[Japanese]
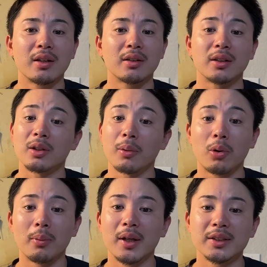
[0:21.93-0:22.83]
例えば
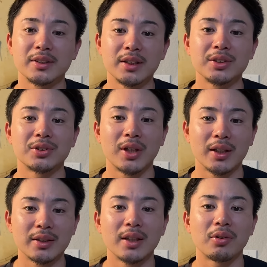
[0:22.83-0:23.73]
小林選手で
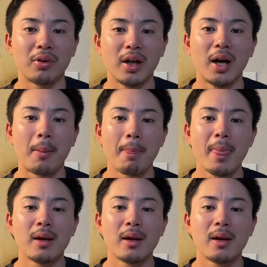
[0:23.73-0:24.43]
あったりとか、